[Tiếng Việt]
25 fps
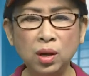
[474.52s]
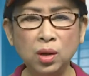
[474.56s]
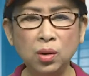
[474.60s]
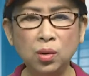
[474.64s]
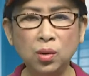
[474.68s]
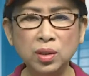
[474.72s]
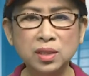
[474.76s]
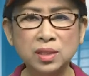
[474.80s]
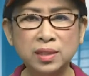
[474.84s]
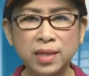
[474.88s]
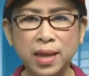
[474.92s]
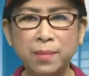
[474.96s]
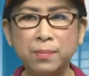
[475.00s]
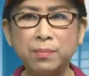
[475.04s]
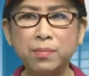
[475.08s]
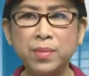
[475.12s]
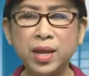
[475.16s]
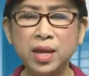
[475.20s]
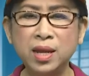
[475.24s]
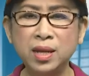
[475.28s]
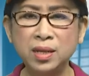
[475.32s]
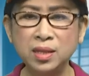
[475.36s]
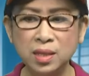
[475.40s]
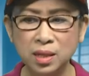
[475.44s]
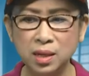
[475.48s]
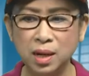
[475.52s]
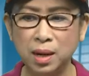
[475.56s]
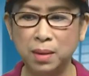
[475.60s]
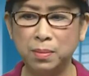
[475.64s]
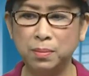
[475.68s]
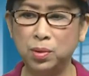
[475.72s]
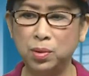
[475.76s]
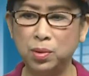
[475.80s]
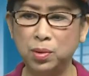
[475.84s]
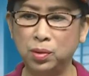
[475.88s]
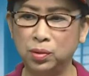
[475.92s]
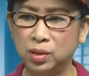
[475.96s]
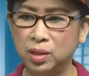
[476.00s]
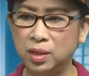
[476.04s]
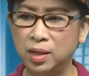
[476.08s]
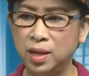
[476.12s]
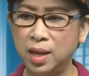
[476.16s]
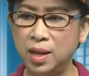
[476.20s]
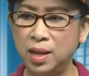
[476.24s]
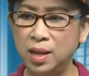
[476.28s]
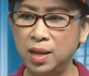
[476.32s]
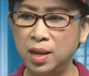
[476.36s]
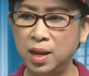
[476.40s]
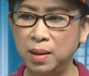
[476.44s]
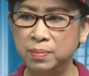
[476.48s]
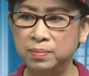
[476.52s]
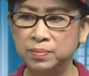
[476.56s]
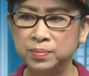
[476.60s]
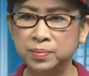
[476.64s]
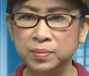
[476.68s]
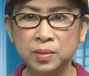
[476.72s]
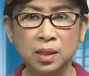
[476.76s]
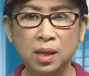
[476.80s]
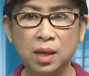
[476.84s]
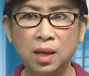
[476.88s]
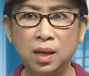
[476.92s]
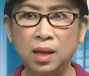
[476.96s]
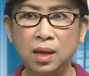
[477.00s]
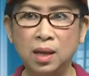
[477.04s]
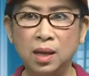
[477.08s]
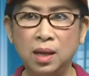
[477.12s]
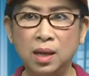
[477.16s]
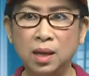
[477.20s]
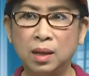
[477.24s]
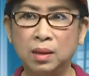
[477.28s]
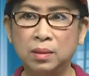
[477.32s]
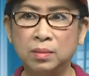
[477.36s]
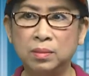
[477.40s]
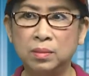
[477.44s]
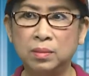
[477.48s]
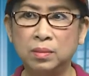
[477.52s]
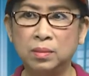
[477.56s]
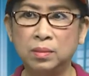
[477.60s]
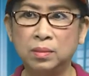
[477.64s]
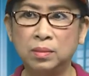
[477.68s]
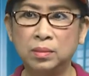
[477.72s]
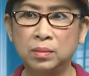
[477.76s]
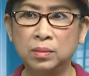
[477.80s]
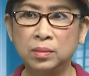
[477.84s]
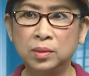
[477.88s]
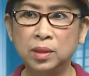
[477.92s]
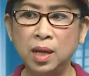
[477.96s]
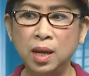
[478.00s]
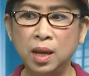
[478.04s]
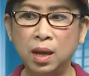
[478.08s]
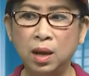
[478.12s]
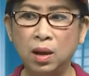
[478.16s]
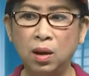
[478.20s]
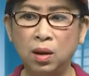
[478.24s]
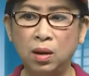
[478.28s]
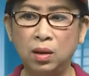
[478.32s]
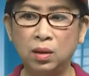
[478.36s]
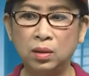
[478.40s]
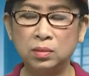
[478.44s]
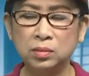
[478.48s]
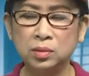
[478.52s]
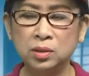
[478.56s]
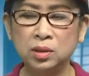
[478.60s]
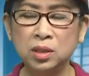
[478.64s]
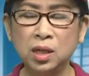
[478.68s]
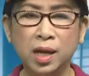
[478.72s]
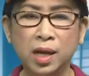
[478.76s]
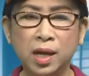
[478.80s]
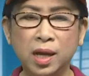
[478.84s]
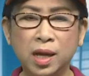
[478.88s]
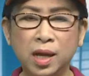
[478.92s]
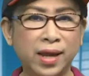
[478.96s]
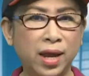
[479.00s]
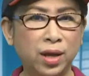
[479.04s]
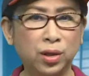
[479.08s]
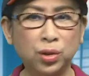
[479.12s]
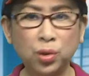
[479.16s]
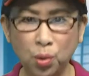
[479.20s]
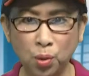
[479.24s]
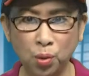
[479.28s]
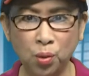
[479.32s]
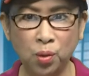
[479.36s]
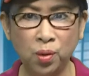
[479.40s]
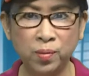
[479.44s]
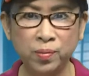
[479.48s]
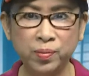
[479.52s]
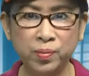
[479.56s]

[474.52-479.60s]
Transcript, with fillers: luôn xem Mỹ như là một cái, nghĩa là họ như là kẻ thù.